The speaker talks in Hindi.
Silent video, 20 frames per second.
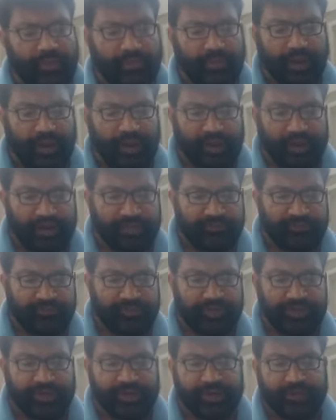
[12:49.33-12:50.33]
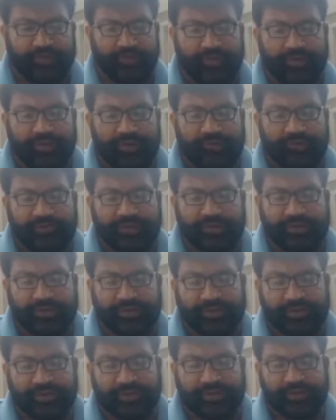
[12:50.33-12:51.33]
महाल फरीक के मौक़ की
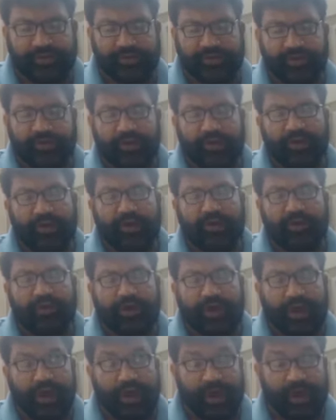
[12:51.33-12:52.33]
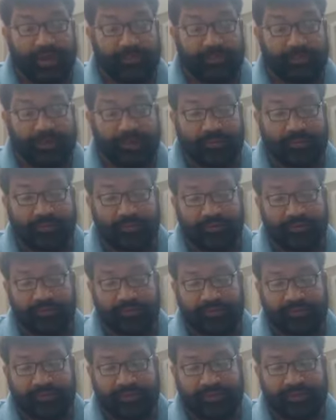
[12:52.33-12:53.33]
तरदीद और आपके
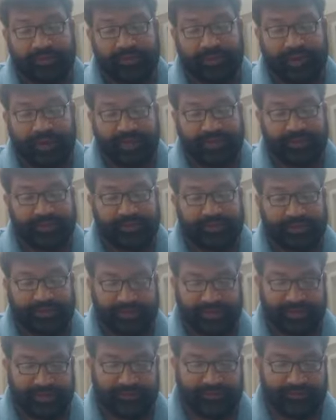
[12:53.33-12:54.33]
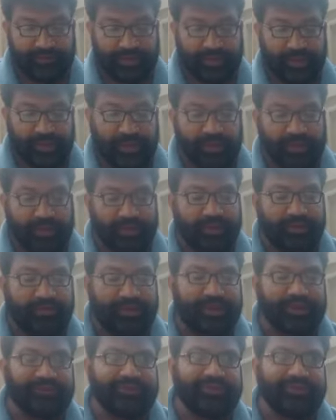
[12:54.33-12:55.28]
मौक़ की तइद करें गवाह